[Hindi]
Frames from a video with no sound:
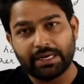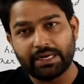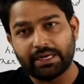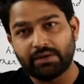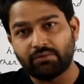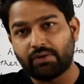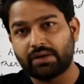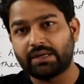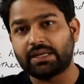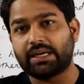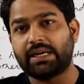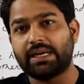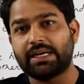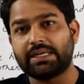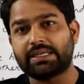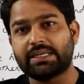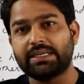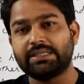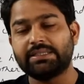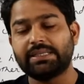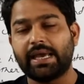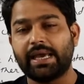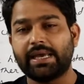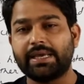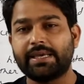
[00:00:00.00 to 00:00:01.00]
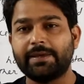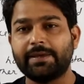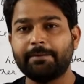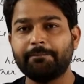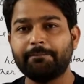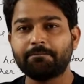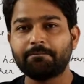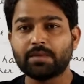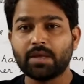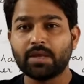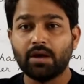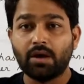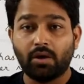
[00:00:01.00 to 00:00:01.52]
प्लेट वन कनेक्ट की जाएगी
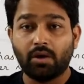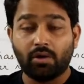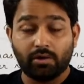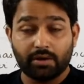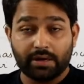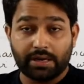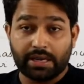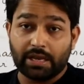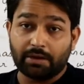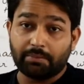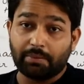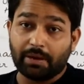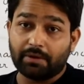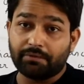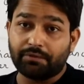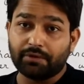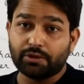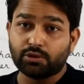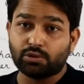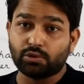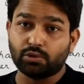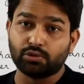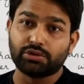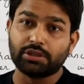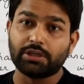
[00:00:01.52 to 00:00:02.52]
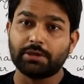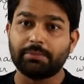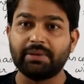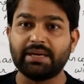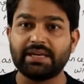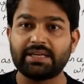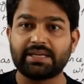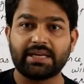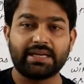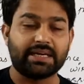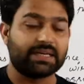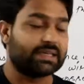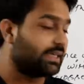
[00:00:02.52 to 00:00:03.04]
और एक बार फिर दूसरी
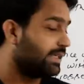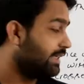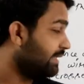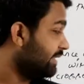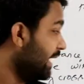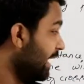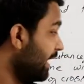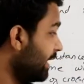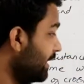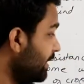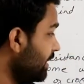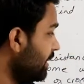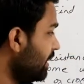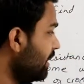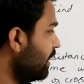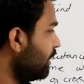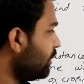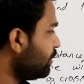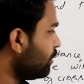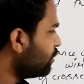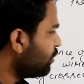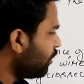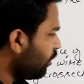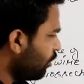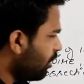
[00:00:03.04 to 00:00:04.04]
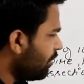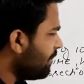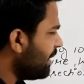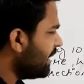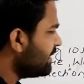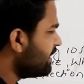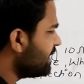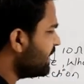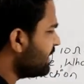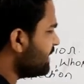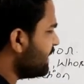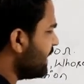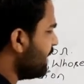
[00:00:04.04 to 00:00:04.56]
प्लेट कनेक्ट की जाएगी तो दोनों में
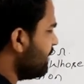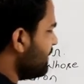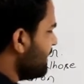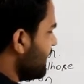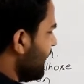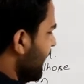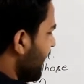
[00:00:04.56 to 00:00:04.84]
आंसर सेम ही